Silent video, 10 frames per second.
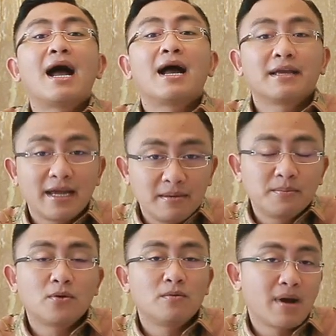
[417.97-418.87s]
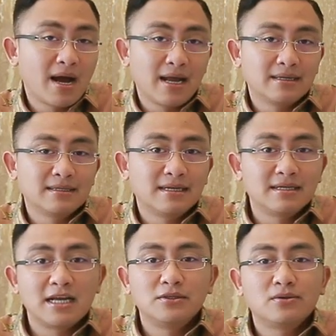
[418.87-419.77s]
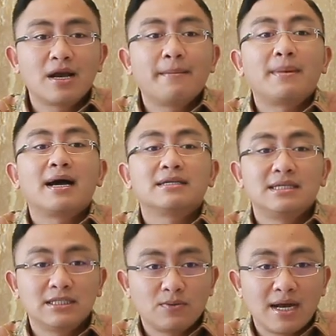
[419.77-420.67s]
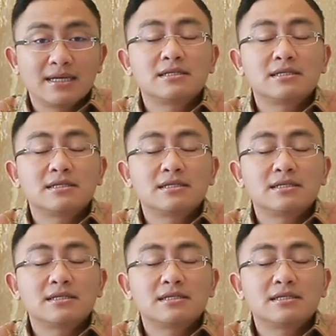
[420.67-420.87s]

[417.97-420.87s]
agen perubahan, dan juga mahasiswa